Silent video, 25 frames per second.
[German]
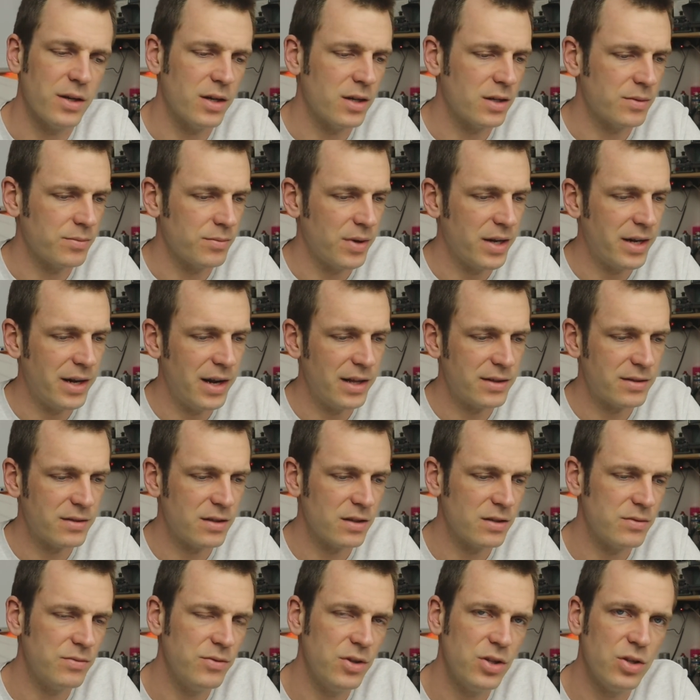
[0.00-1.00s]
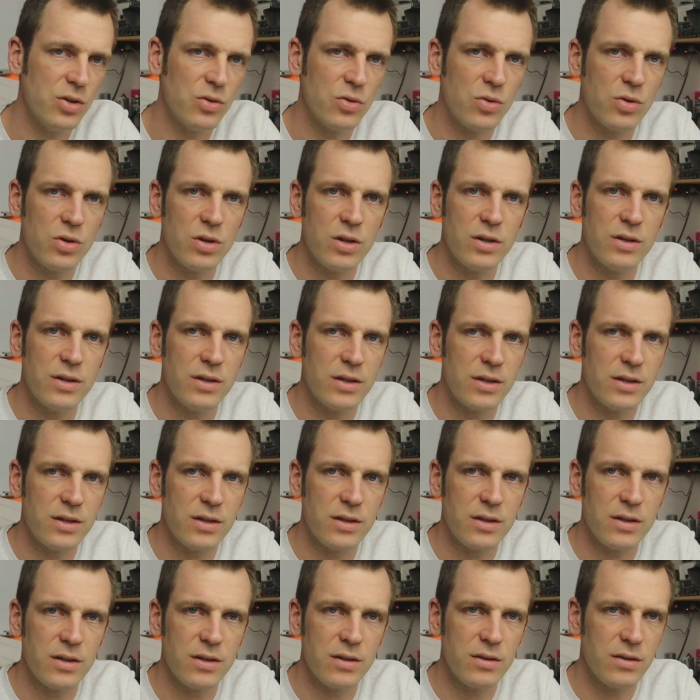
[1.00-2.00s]
Ja, mein letztes Video,
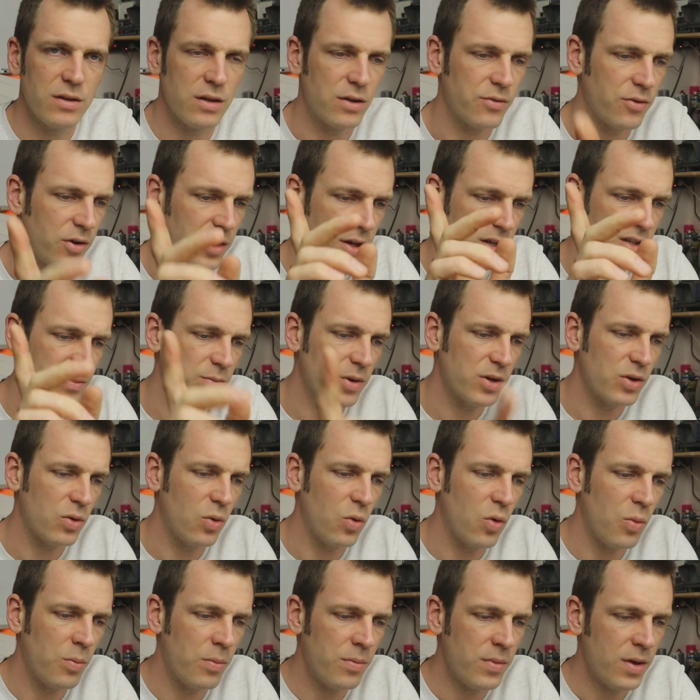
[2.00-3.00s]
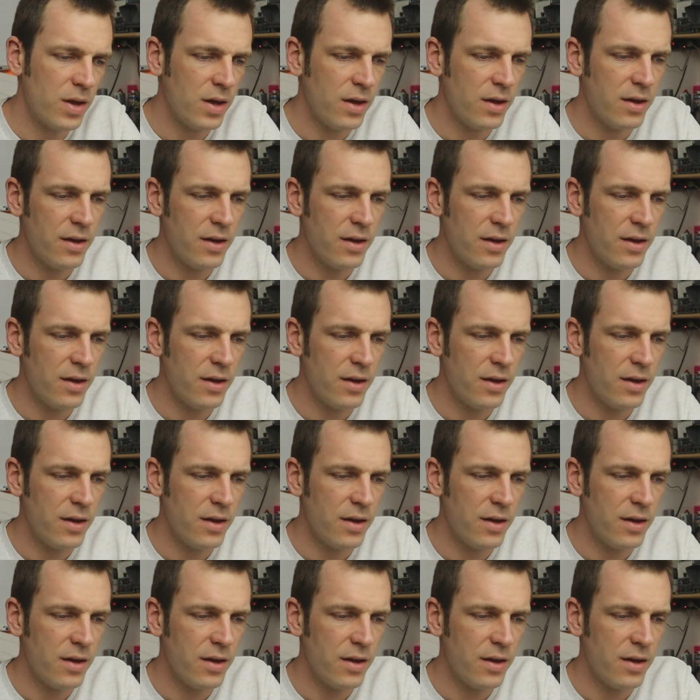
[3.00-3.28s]
äh, ich verlinke es mal da oben,